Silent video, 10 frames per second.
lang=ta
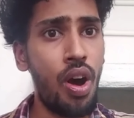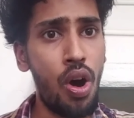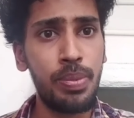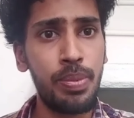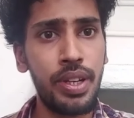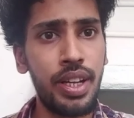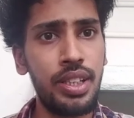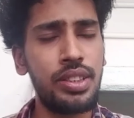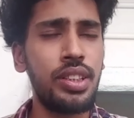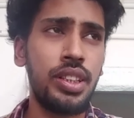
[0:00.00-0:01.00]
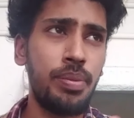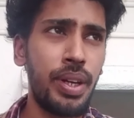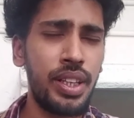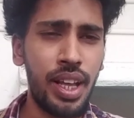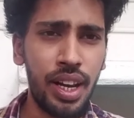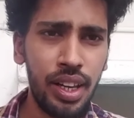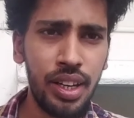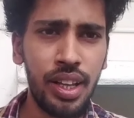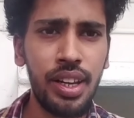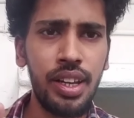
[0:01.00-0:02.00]
ஹாஸ்பிட்டல்ஸ் இந்த மாதிரி நிறைய
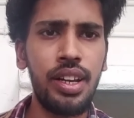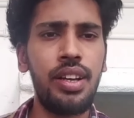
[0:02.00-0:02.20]
நிறைய